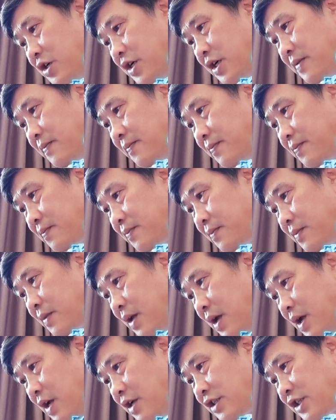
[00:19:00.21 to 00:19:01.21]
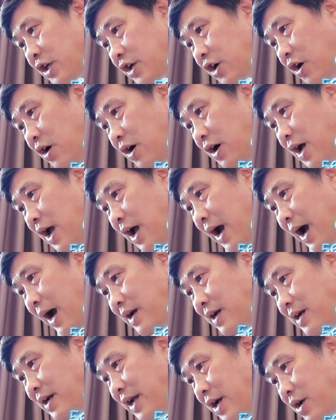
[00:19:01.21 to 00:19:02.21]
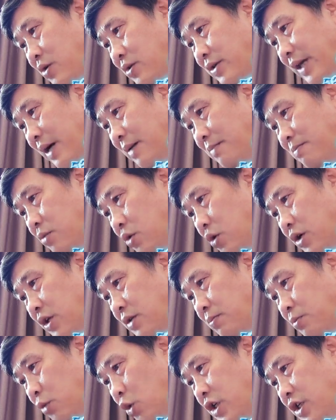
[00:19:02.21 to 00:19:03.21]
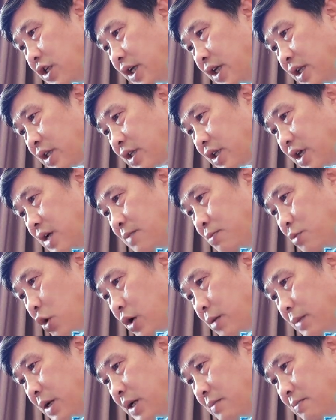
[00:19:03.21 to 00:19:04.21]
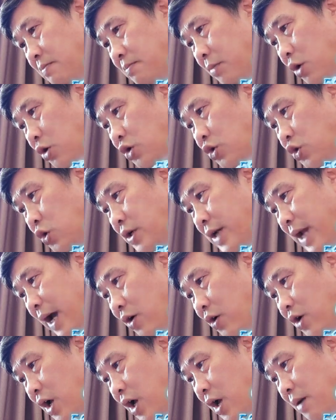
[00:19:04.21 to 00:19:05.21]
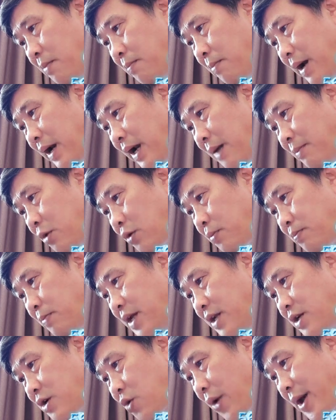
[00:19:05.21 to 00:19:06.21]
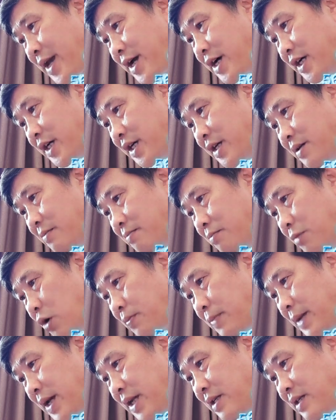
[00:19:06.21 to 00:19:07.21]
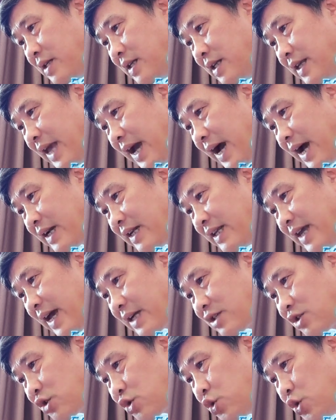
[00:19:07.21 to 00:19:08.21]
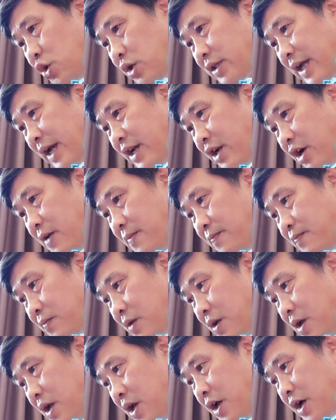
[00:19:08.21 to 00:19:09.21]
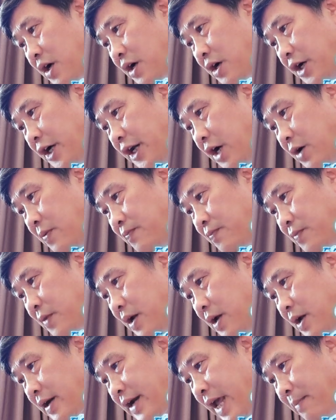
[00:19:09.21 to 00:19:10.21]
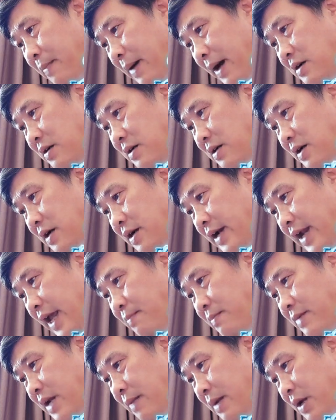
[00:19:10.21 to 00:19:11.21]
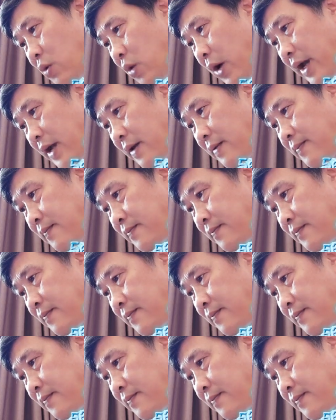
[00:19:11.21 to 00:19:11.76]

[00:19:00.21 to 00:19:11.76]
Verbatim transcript: cười. Sau đó hắn đều chẳng muốn, muốn nhìn tới Bùi Nguyên Minh một chút nào, mà là một bên quay người, một bên nhàn nhạt xua tay nói. Người đâu? Đem hắn, ném ra bên ngoài.